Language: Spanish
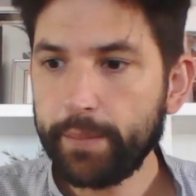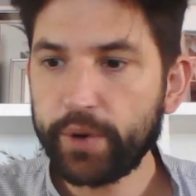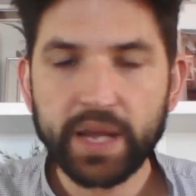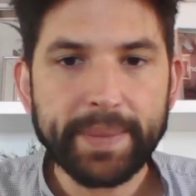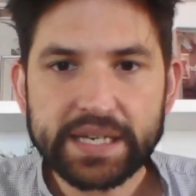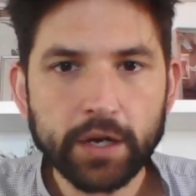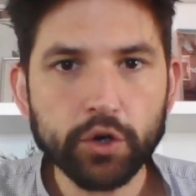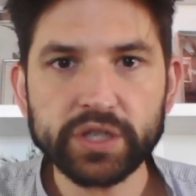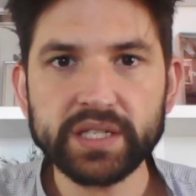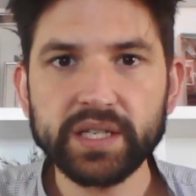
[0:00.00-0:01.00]
Porque pasan
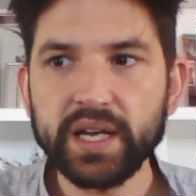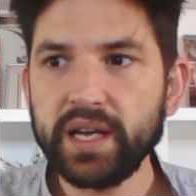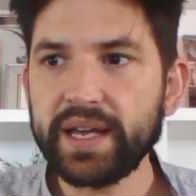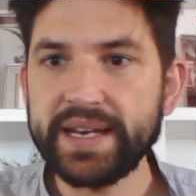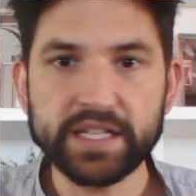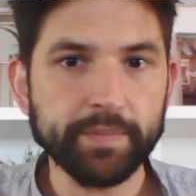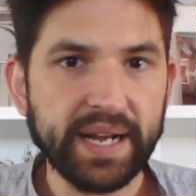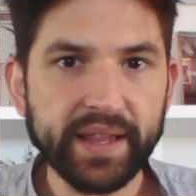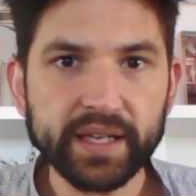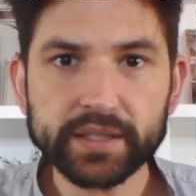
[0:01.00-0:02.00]
cosas
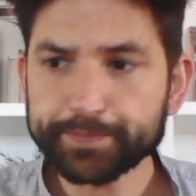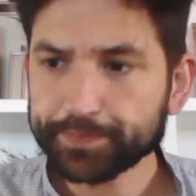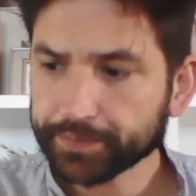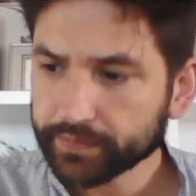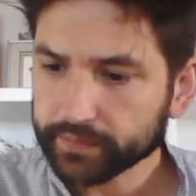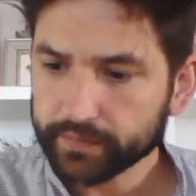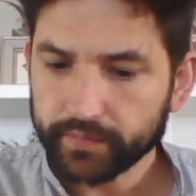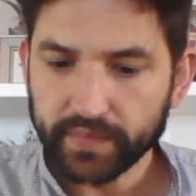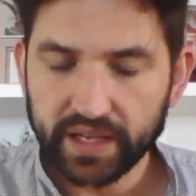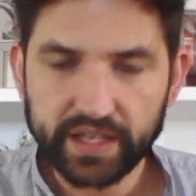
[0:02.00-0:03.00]
inesperadas.
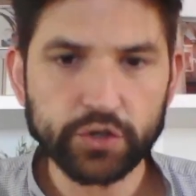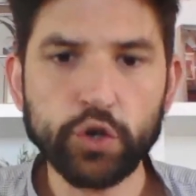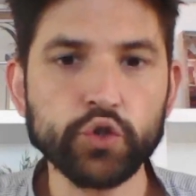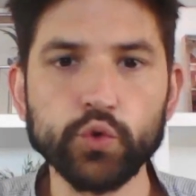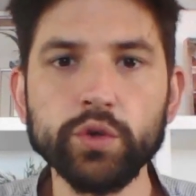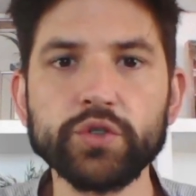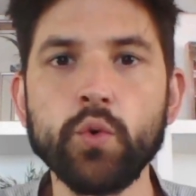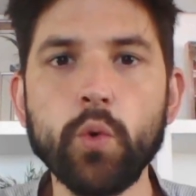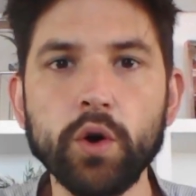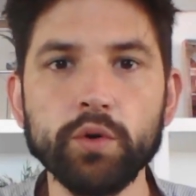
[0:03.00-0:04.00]
Y eso es lo chulo, es
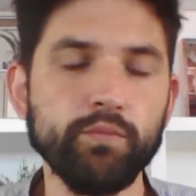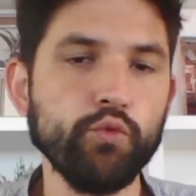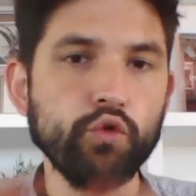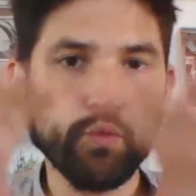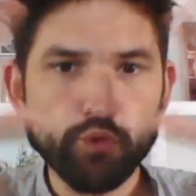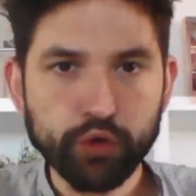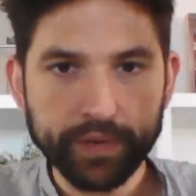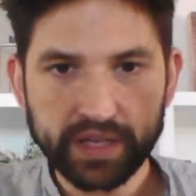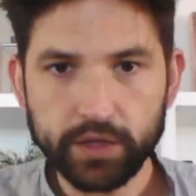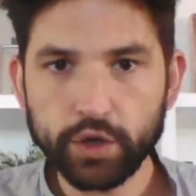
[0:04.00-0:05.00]
un juego, un mundo
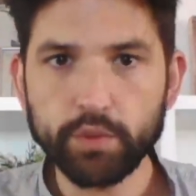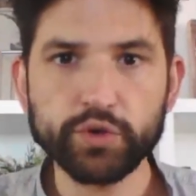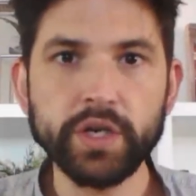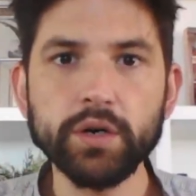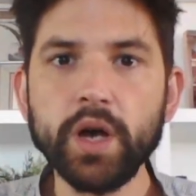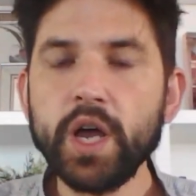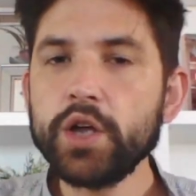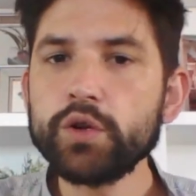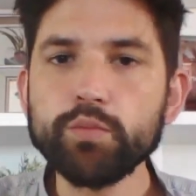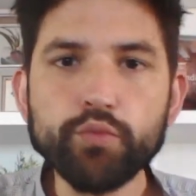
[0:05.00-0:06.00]
abiertito, como os digo,
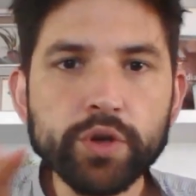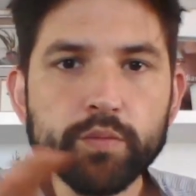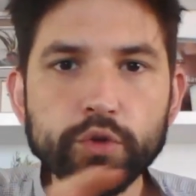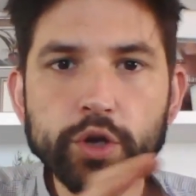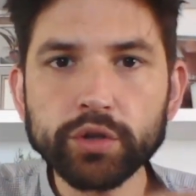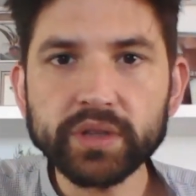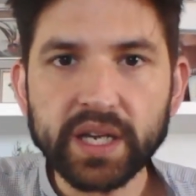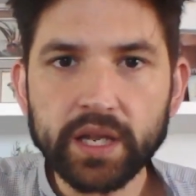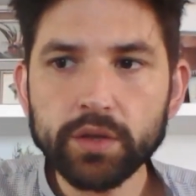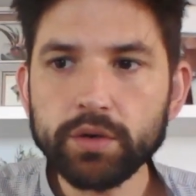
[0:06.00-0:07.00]
muy, muy
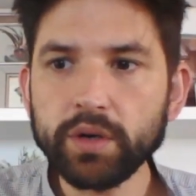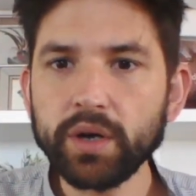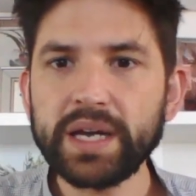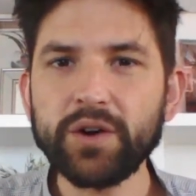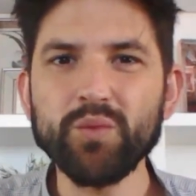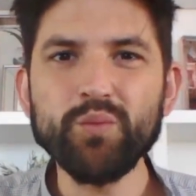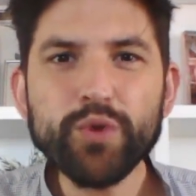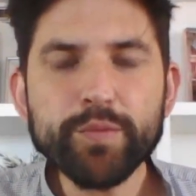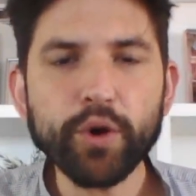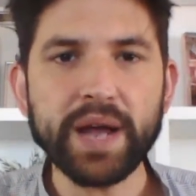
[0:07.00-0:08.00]
contenido, con
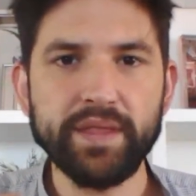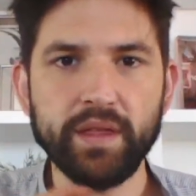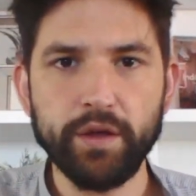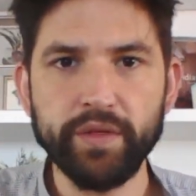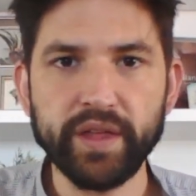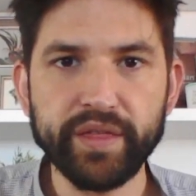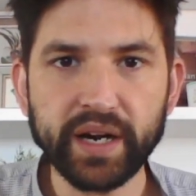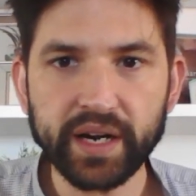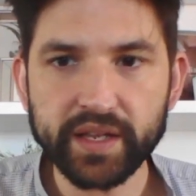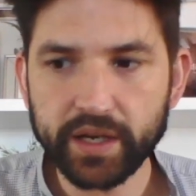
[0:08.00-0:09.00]
muy poca intención de hacer
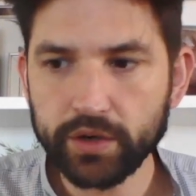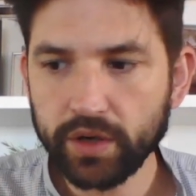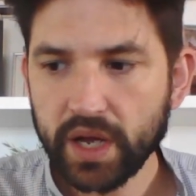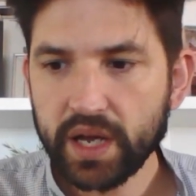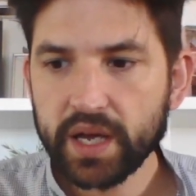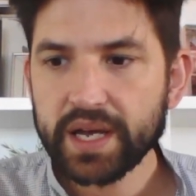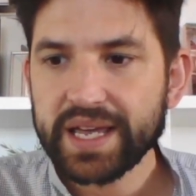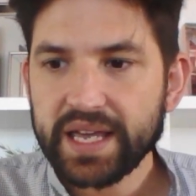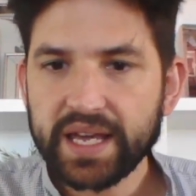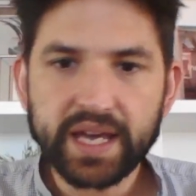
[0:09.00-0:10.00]
relleno
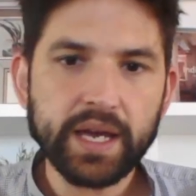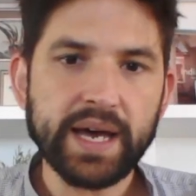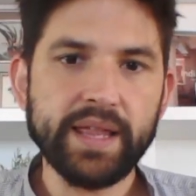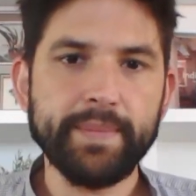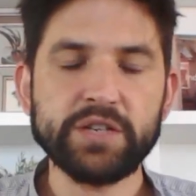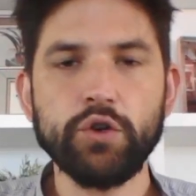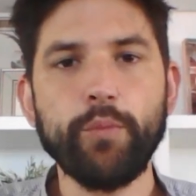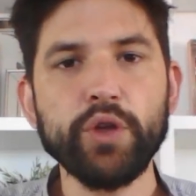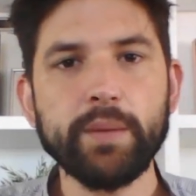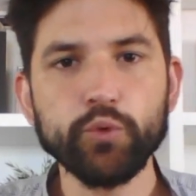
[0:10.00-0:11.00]
y que además lo
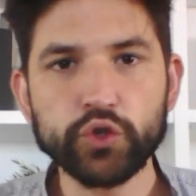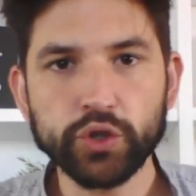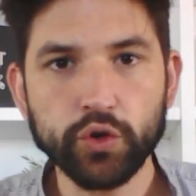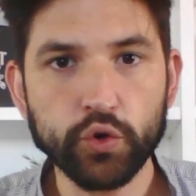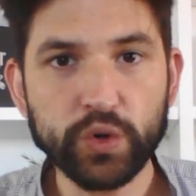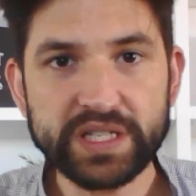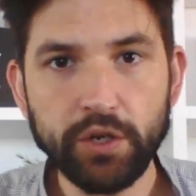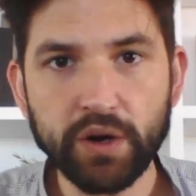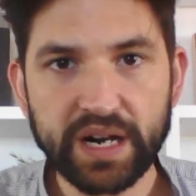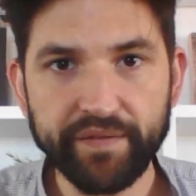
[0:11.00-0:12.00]
apoya mucho con un
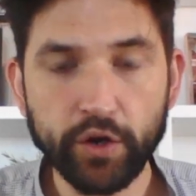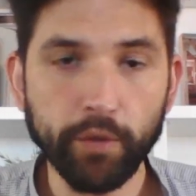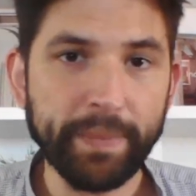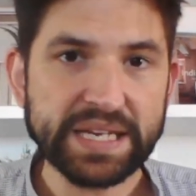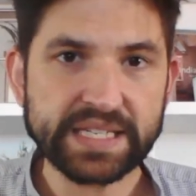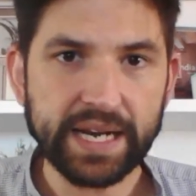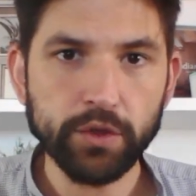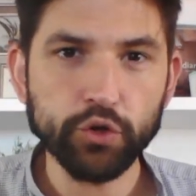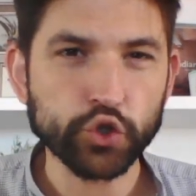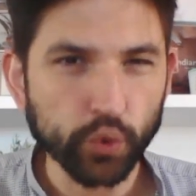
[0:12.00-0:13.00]
estilo gráfico
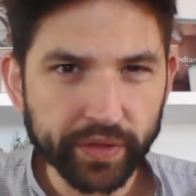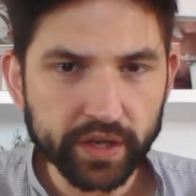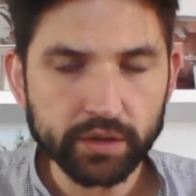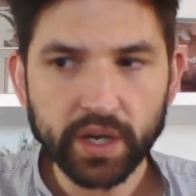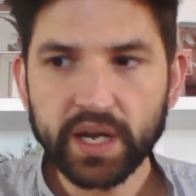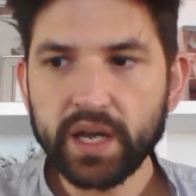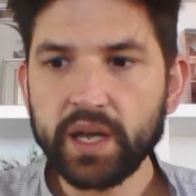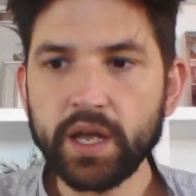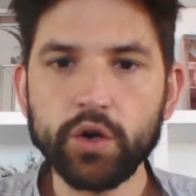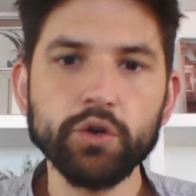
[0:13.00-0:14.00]
pixelado, sucio
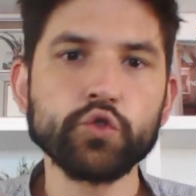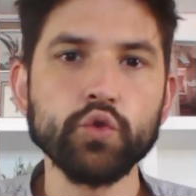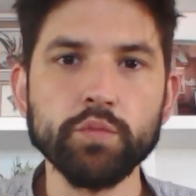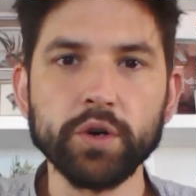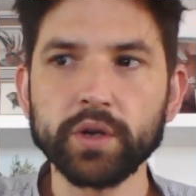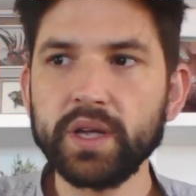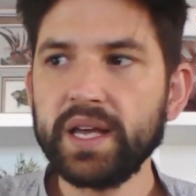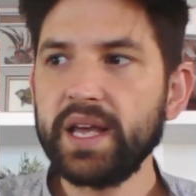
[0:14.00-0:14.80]
y con su humor.